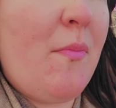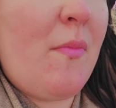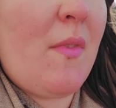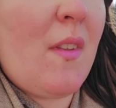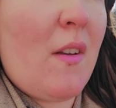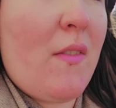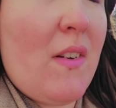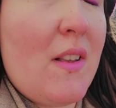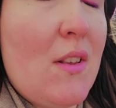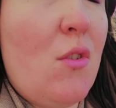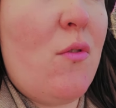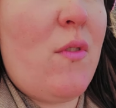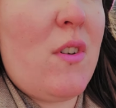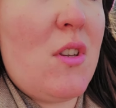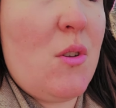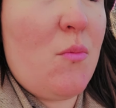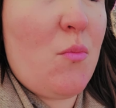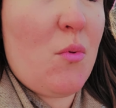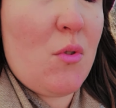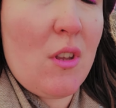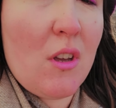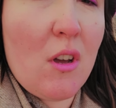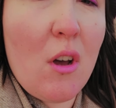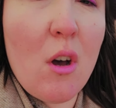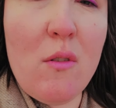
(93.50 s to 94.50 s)
kwestią właśnie
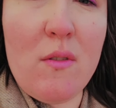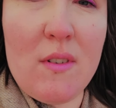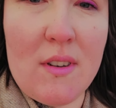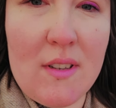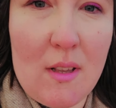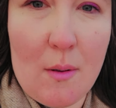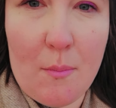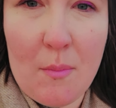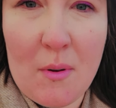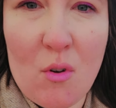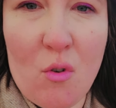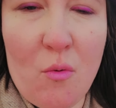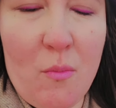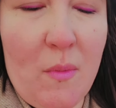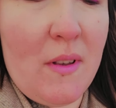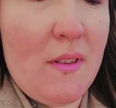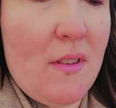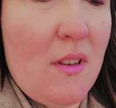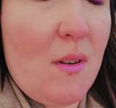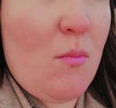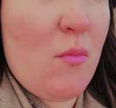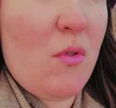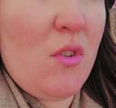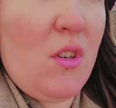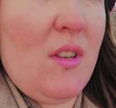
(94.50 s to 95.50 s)
butikowych zapachu
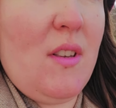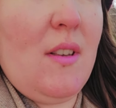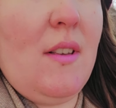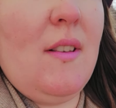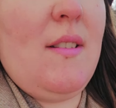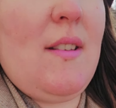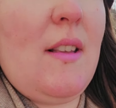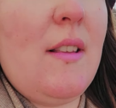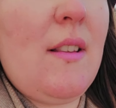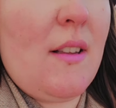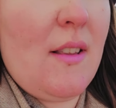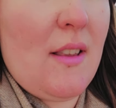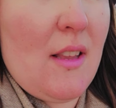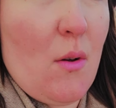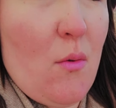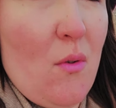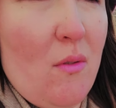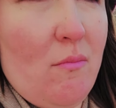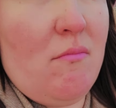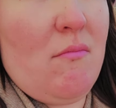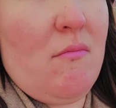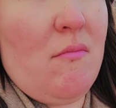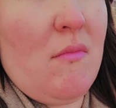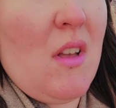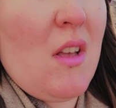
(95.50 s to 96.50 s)
mainstreamu się
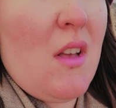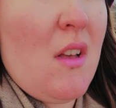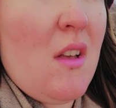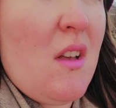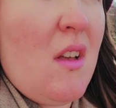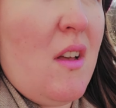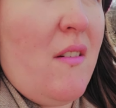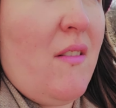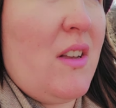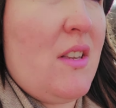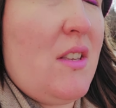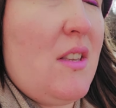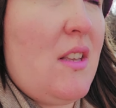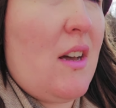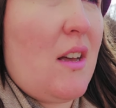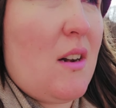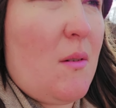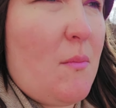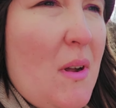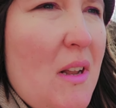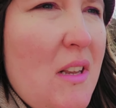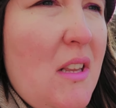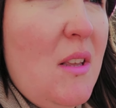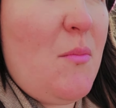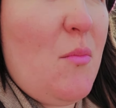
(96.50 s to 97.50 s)
zetknęłam. Właśnie
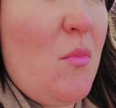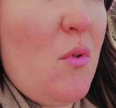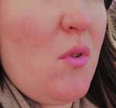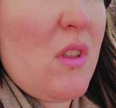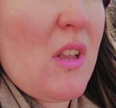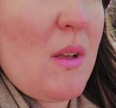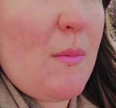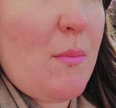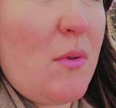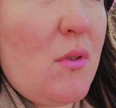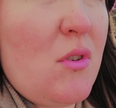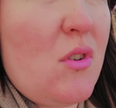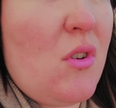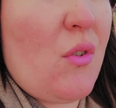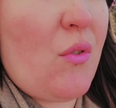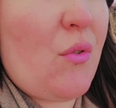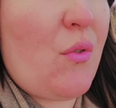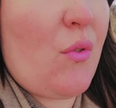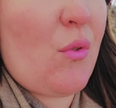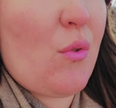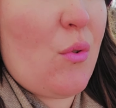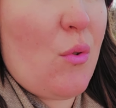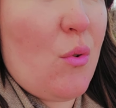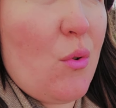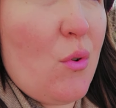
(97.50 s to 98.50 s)
Armani było na
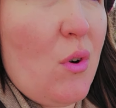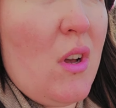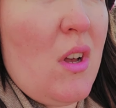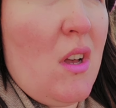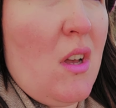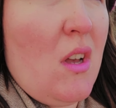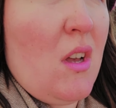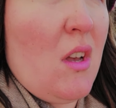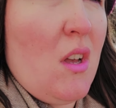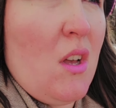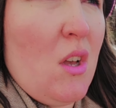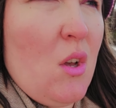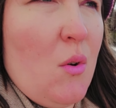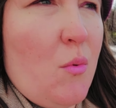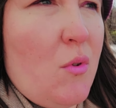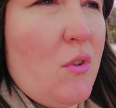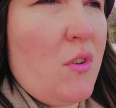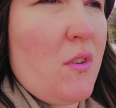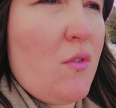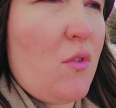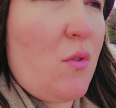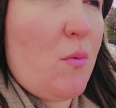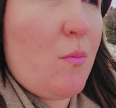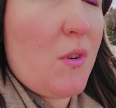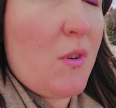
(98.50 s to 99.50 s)
początku,
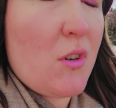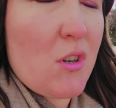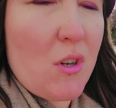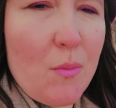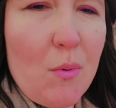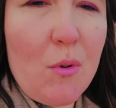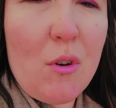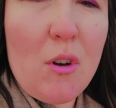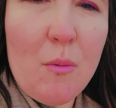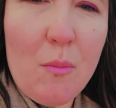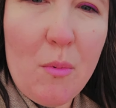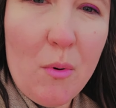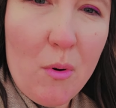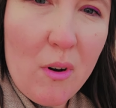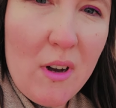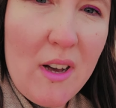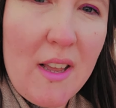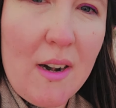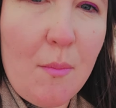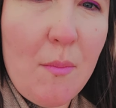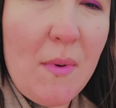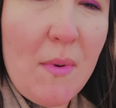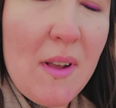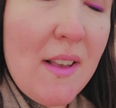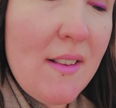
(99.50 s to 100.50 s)
później w sumie szybko było
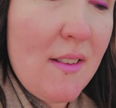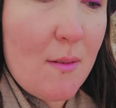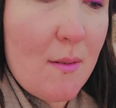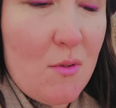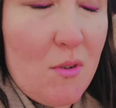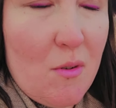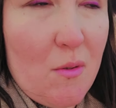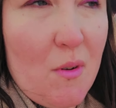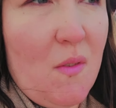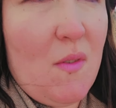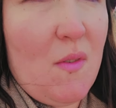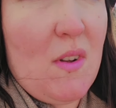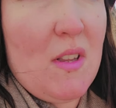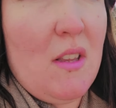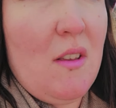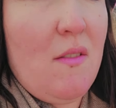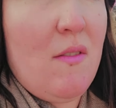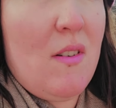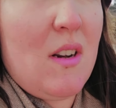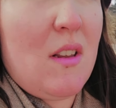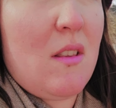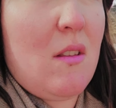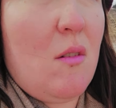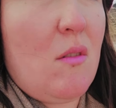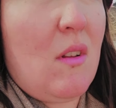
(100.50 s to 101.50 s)
Hermes, na przykład Betty
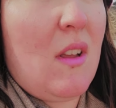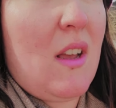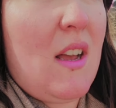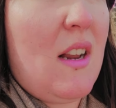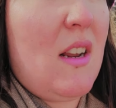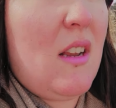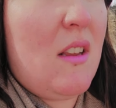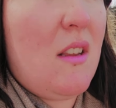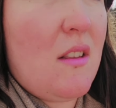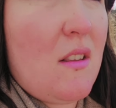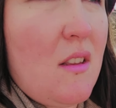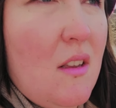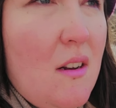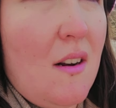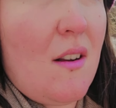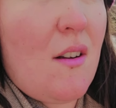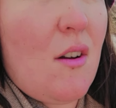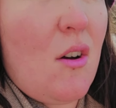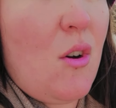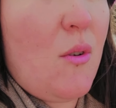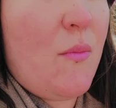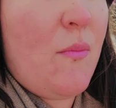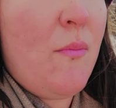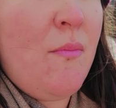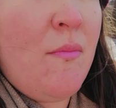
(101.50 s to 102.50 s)
ale nie
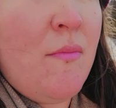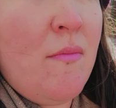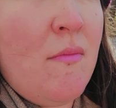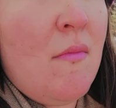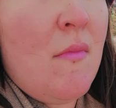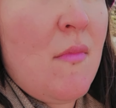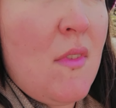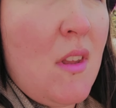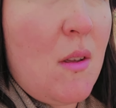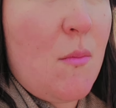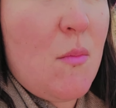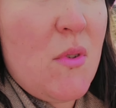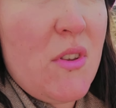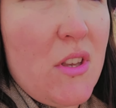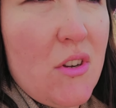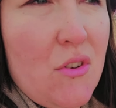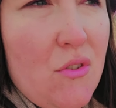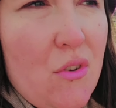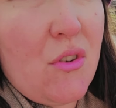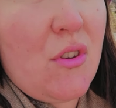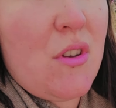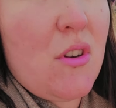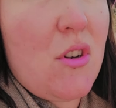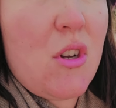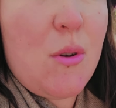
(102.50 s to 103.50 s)
tylko. I myślę, że
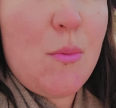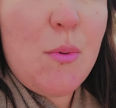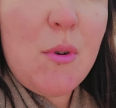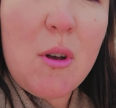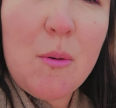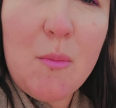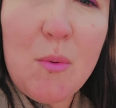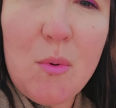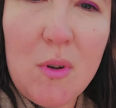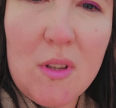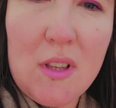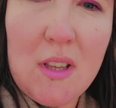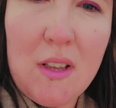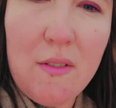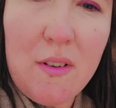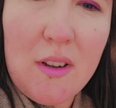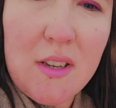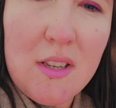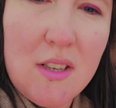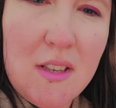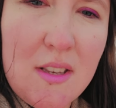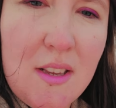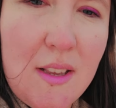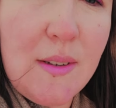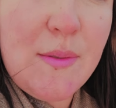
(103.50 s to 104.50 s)
dosyć szybko były te
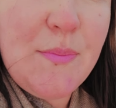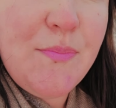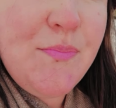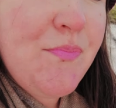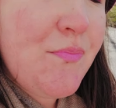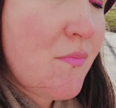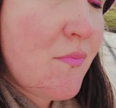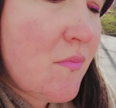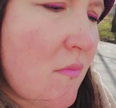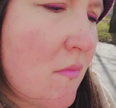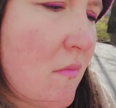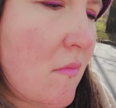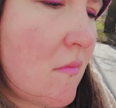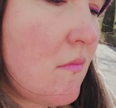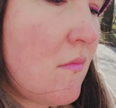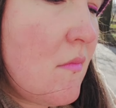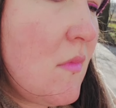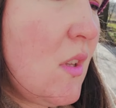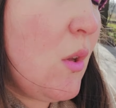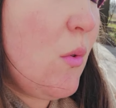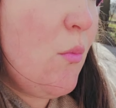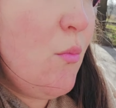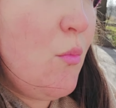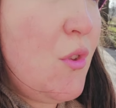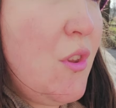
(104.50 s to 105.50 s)
właśnie
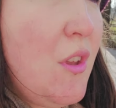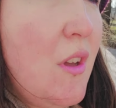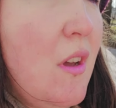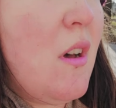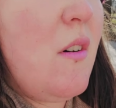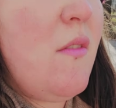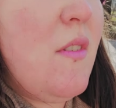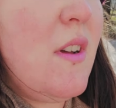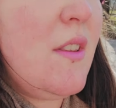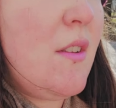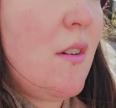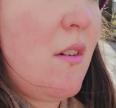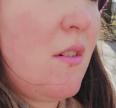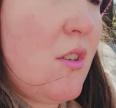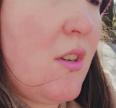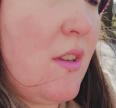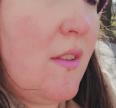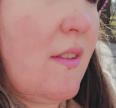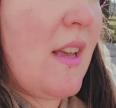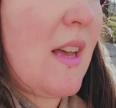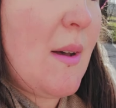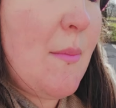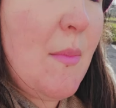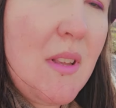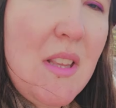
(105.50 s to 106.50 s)
butikowe Dolce
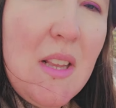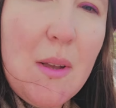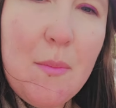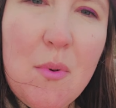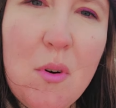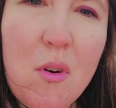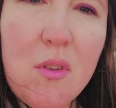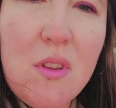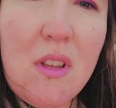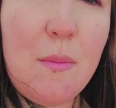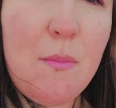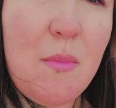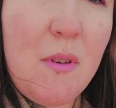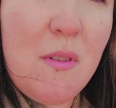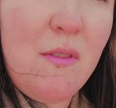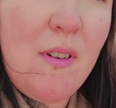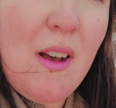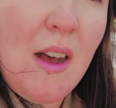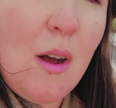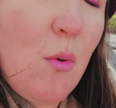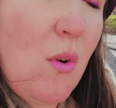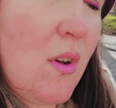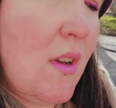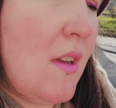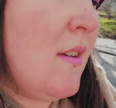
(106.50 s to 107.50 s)
Gabbana, bo one
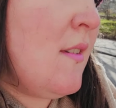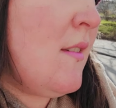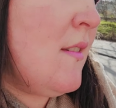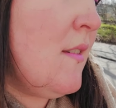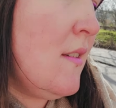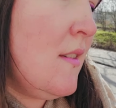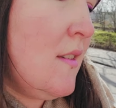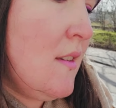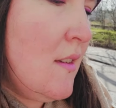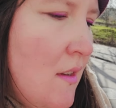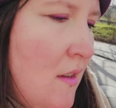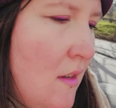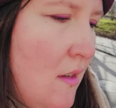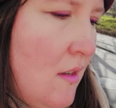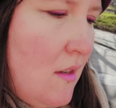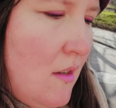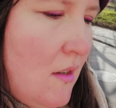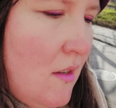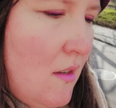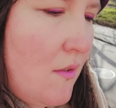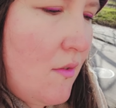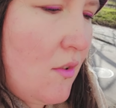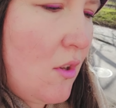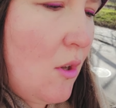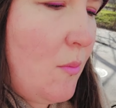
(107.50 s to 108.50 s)
bywały
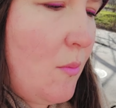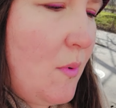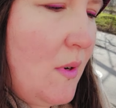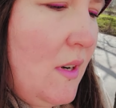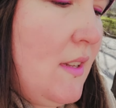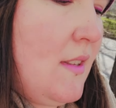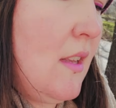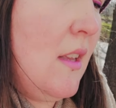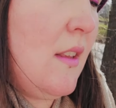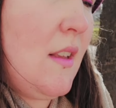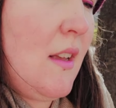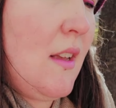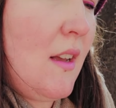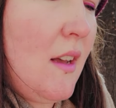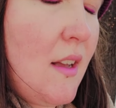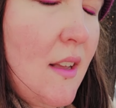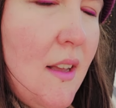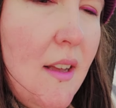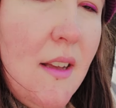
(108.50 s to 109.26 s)
e, w dobrych cenach,